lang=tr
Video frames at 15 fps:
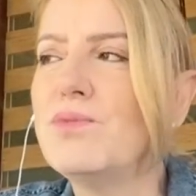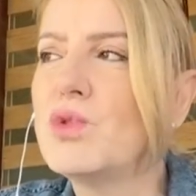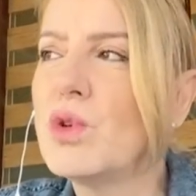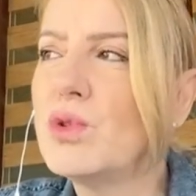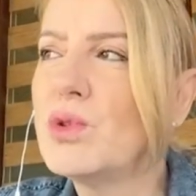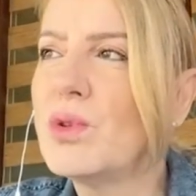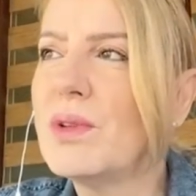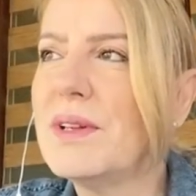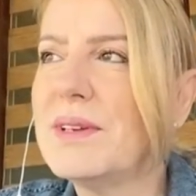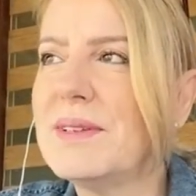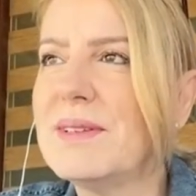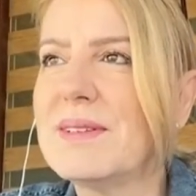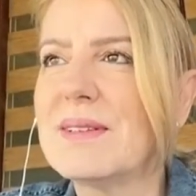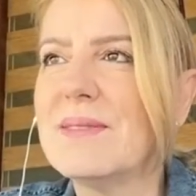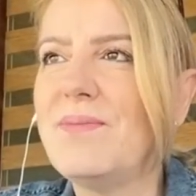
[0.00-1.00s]

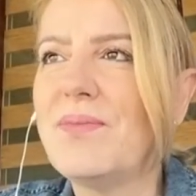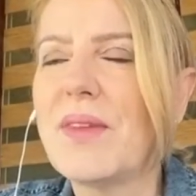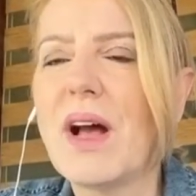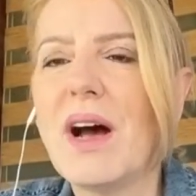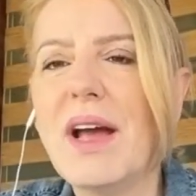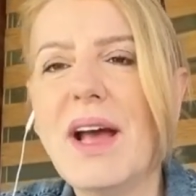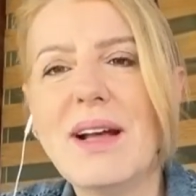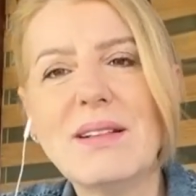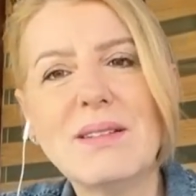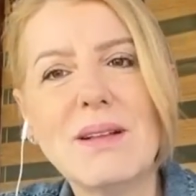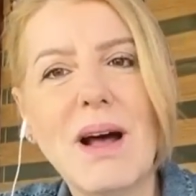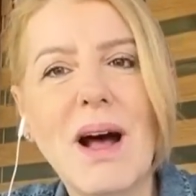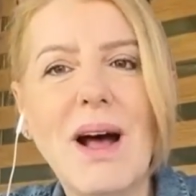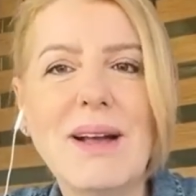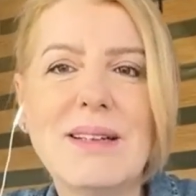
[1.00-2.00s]
çocuklarınızın
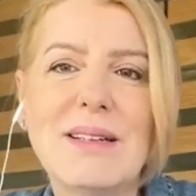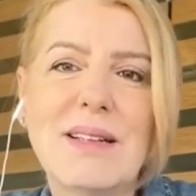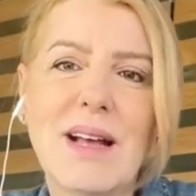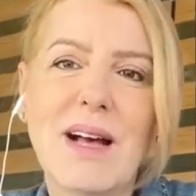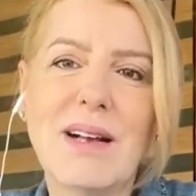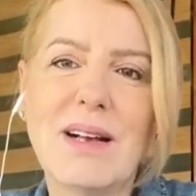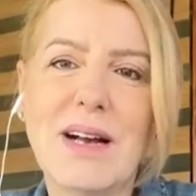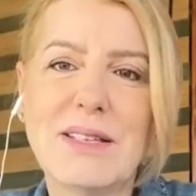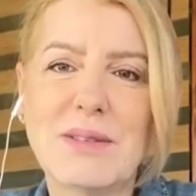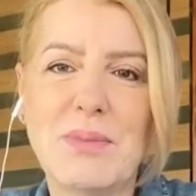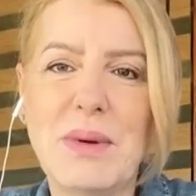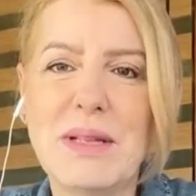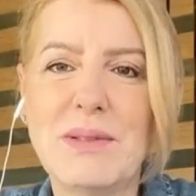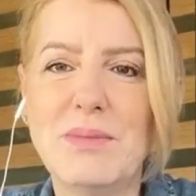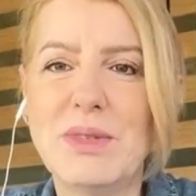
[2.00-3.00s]
hayatını adeta
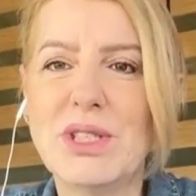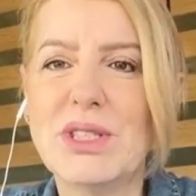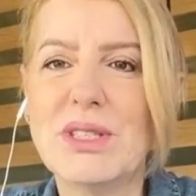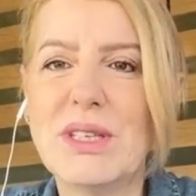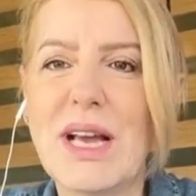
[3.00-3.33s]
gasp etmiş.